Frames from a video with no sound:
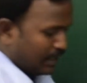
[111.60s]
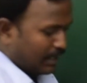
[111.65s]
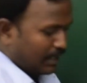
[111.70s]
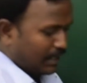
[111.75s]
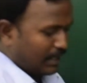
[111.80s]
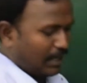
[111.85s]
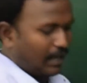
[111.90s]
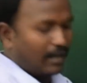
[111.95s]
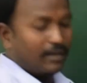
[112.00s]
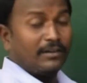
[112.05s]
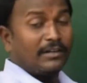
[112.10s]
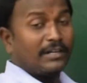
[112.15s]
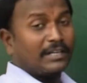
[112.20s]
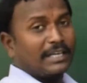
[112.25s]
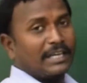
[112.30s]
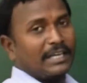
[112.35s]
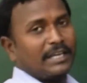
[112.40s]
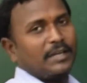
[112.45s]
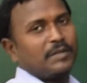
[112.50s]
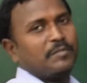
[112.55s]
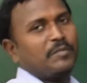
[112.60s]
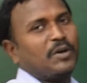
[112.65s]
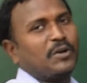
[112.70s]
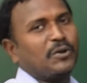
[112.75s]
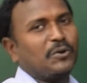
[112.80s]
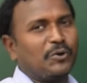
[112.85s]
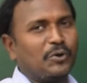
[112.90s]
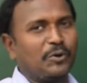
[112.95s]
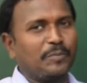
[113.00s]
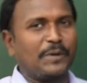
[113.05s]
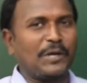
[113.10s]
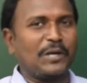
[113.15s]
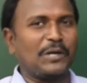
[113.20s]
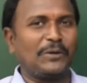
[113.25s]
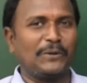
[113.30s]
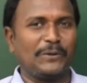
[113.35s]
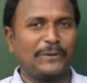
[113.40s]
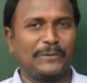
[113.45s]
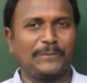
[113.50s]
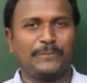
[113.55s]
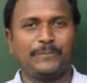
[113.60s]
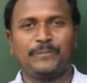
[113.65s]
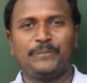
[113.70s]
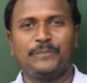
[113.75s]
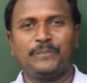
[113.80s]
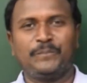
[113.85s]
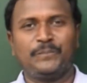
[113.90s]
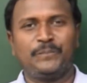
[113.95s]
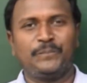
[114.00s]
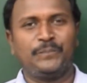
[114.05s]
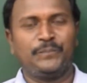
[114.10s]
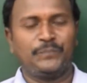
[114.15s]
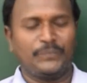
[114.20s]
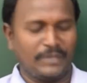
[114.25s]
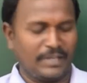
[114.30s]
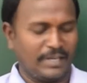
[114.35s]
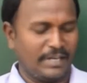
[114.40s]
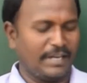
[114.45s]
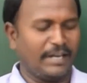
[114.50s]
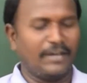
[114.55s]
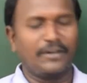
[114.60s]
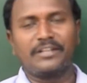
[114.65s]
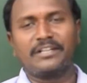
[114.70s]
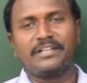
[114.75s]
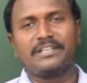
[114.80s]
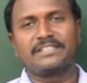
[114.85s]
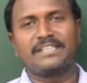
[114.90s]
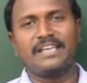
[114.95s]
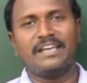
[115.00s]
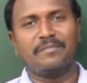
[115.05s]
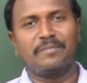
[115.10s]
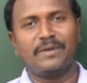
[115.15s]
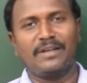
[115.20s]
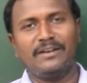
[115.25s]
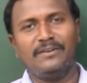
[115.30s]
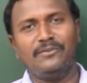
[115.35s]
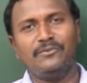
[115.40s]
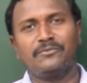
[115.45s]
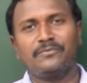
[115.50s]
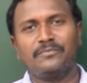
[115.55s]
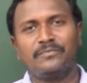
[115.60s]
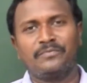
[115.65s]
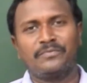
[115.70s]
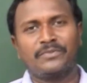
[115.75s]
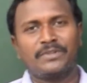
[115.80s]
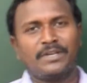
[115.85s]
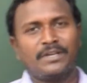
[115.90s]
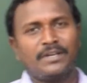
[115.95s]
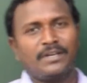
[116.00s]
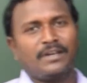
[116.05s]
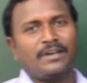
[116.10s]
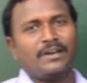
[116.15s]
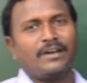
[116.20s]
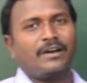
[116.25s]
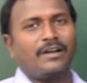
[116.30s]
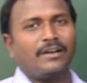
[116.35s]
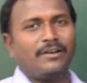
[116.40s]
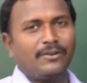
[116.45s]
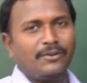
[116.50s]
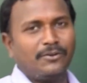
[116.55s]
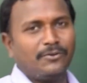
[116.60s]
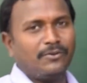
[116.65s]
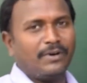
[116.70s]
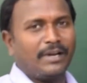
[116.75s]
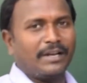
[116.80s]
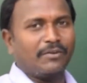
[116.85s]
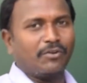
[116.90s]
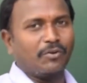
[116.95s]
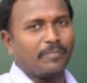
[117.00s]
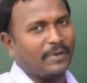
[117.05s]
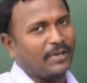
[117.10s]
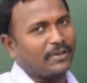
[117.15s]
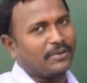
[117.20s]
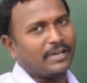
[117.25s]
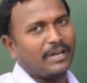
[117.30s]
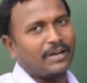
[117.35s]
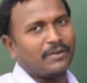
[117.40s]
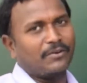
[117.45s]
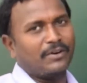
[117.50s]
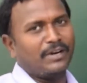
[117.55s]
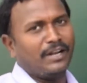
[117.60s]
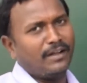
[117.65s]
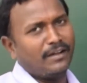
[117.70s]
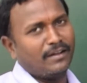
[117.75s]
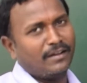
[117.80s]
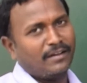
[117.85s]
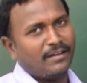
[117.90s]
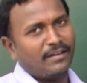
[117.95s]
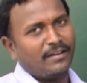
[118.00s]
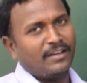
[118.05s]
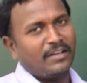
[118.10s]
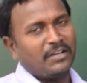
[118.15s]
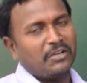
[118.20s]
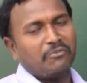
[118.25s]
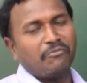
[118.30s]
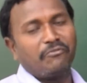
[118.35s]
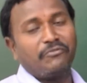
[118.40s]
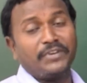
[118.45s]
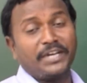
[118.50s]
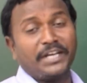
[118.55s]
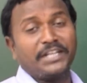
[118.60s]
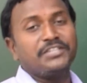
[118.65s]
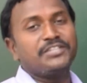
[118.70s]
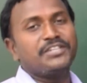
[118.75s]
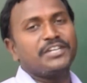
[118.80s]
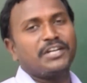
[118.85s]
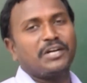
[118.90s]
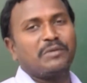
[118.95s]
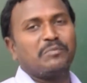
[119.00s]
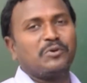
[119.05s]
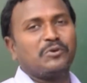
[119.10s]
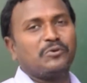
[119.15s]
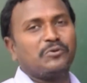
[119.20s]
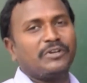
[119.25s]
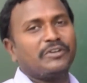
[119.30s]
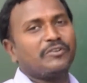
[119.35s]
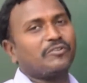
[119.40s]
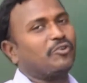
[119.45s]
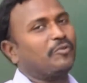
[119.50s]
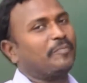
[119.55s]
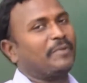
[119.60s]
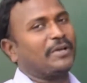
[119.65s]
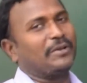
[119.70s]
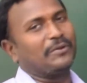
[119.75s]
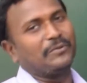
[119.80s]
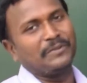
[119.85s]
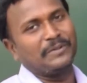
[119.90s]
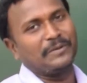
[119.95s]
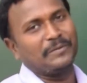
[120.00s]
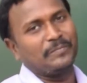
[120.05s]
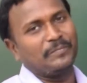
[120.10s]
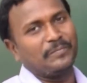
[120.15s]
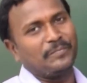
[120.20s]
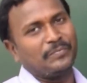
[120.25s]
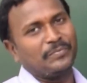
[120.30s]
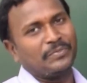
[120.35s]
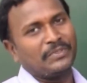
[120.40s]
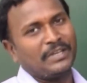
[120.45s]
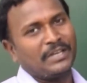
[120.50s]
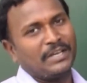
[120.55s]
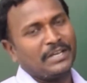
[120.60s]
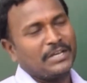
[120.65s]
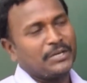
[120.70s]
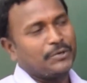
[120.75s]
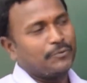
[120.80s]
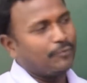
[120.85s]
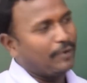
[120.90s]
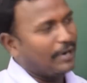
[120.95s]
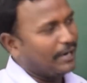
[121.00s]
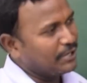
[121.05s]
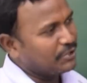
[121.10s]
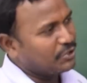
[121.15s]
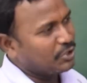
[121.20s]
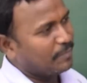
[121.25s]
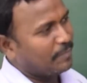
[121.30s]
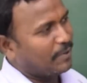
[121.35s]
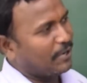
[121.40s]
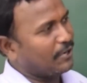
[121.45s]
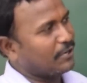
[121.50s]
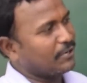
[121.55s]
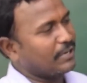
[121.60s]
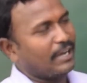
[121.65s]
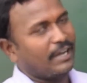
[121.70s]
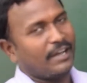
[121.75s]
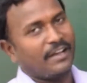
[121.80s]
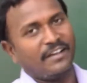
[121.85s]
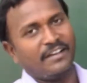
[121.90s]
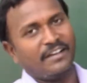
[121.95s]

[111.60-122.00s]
ఈ హల్లులకి మరో రెండు పేర్లు ఉన్నాయి ఏంటో తెలుసా ఆ పేర్లు హల్లులు అనే ఒక పేరు కాకుండా వ్యంజనములు అని ఇంకో పేరు ఉంది వాటితో పాటుగా